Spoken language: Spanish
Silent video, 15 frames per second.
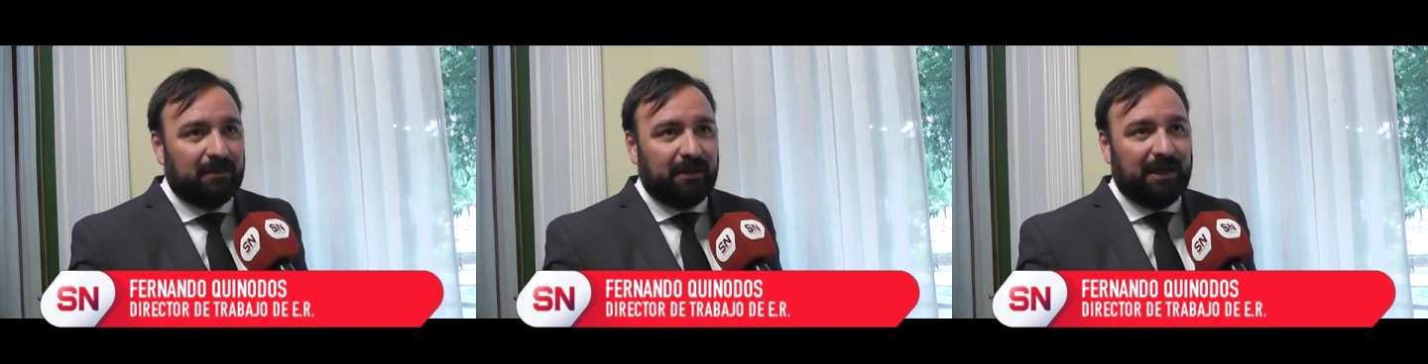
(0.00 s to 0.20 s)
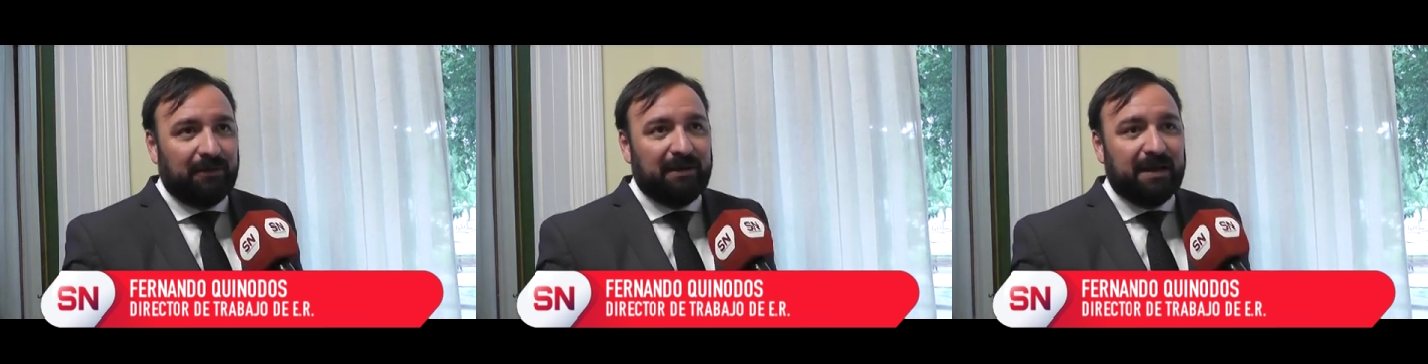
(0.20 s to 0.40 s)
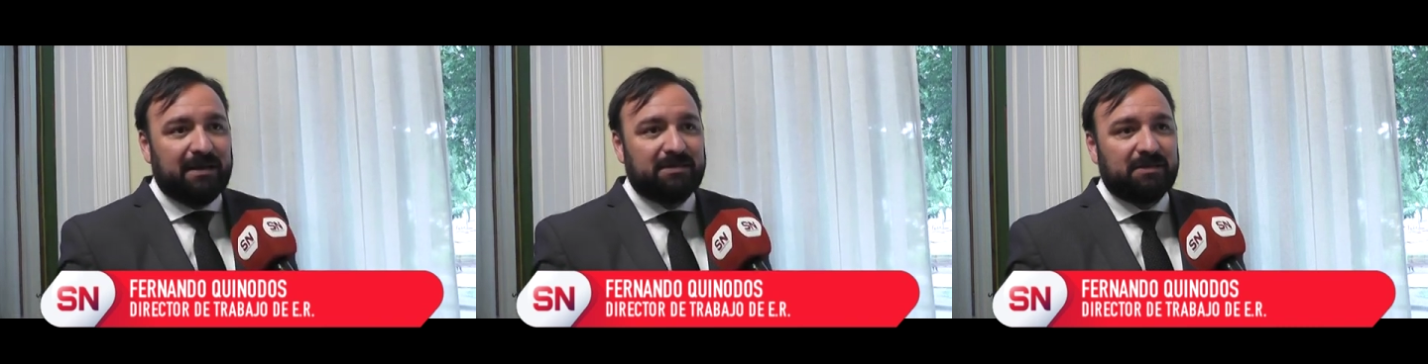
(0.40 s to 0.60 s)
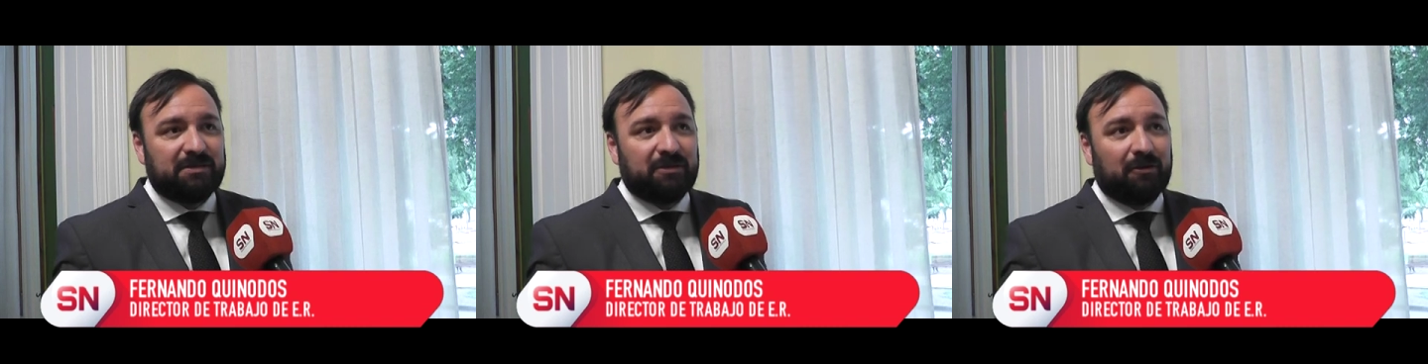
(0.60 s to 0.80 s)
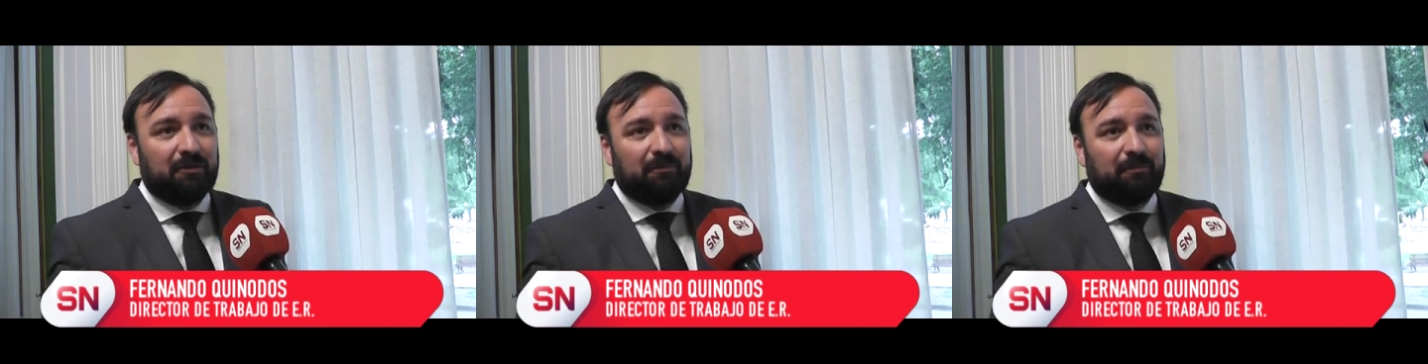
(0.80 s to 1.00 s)
Es una
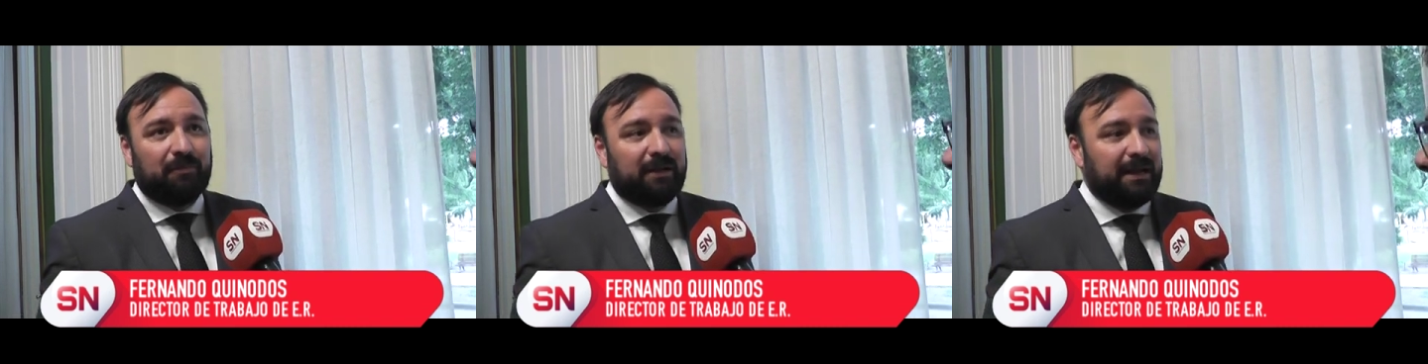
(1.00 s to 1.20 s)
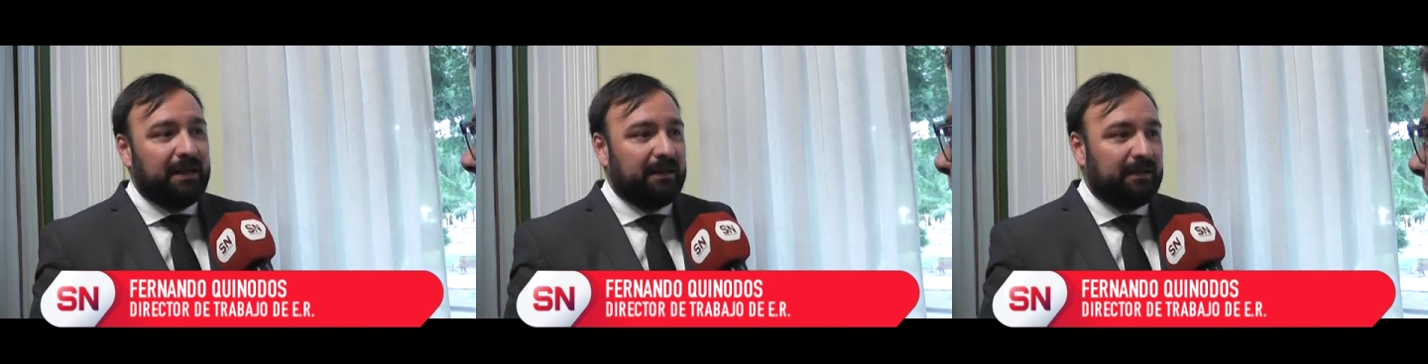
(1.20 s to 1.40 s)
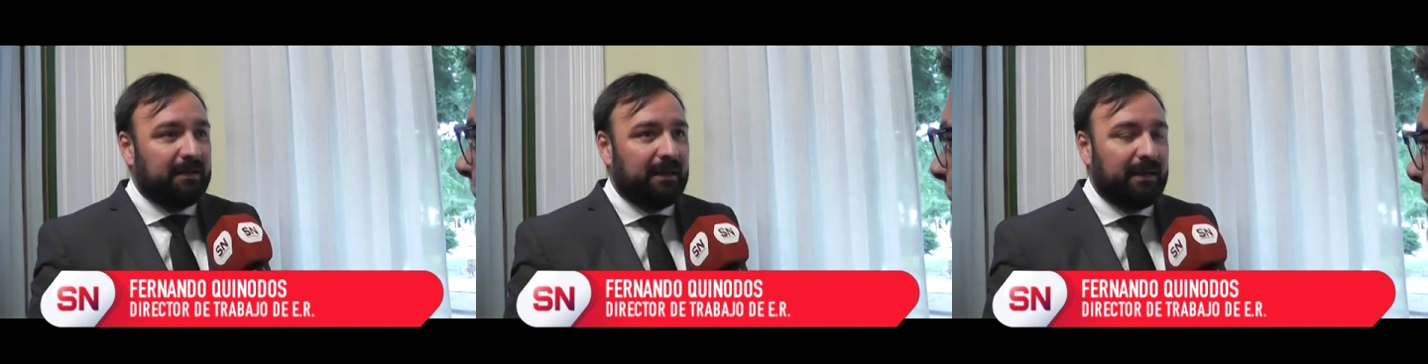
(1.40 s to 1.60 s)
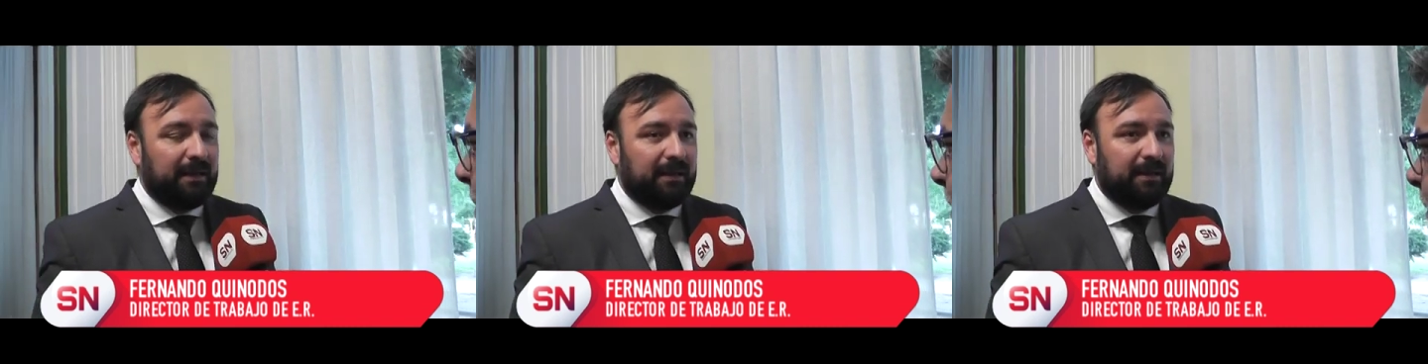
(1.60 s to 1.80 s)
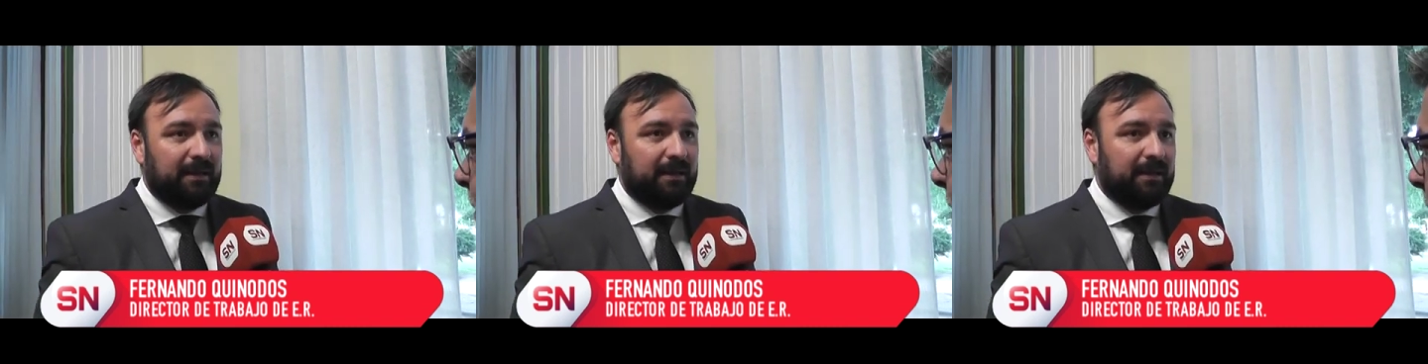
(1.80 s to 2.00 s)
decisión por ahí
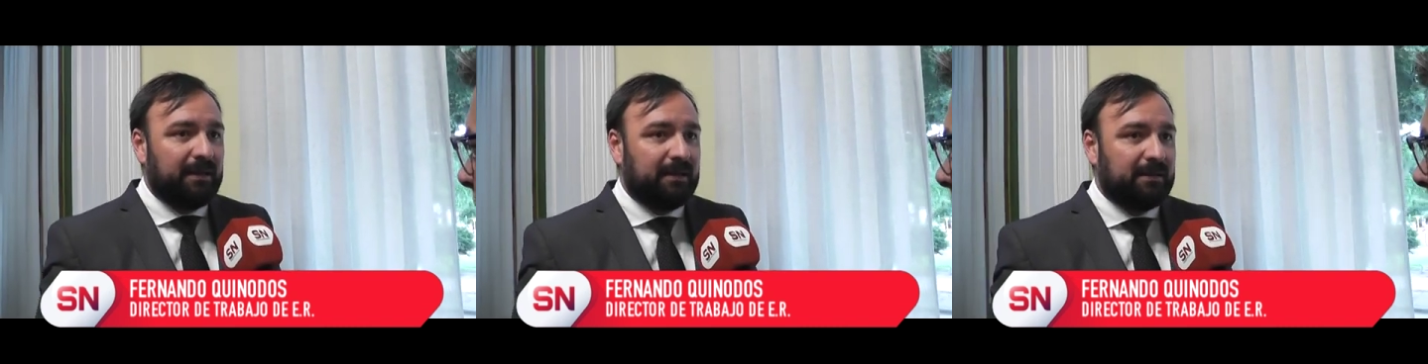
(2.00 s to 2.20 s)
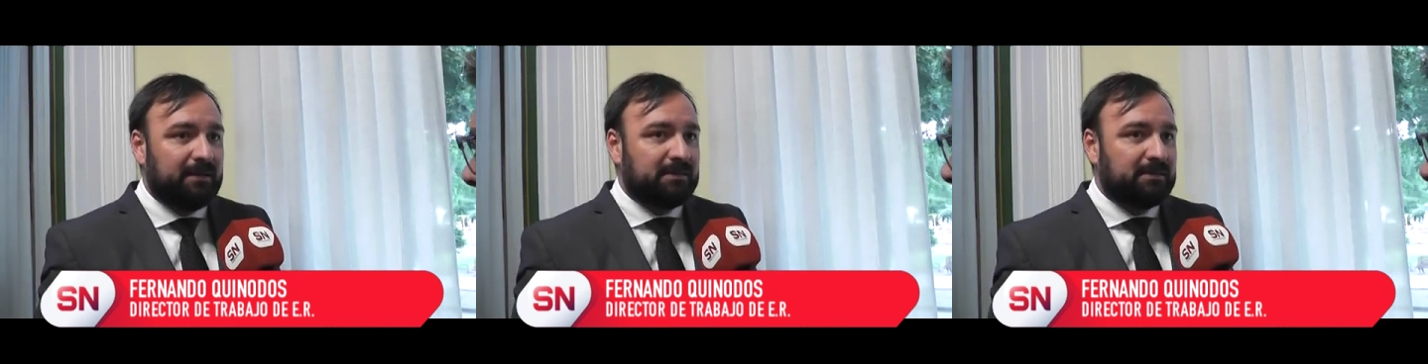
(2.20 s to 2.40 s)
que